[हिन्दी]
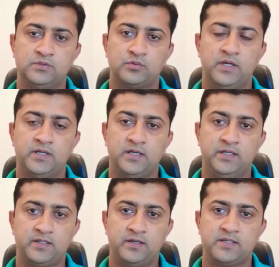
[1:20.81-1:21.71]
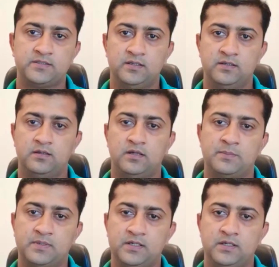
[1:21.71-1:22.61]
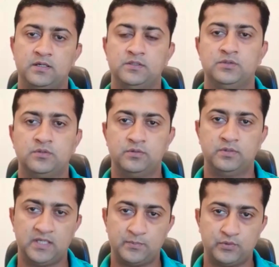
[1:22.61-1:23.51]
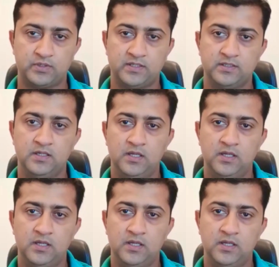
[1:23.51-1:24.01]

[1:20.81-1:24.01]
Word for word: जो कोयटा इंटरनेशनल आपका जो एयरपोर्ट है